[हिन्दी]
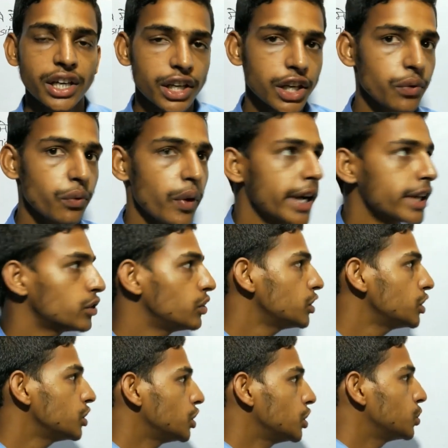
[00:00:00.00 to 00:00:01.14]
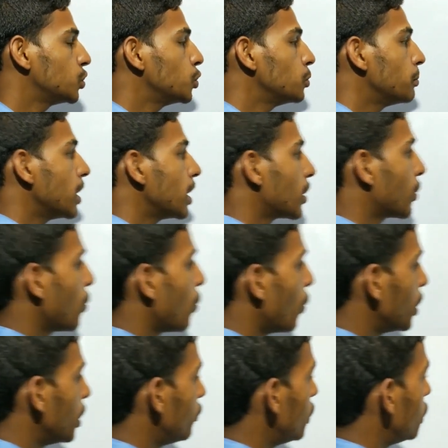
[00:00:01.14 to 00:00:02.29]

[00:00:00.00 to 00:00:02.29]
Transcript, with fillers: कि वैद्युत द्विध्रुव में कोई भी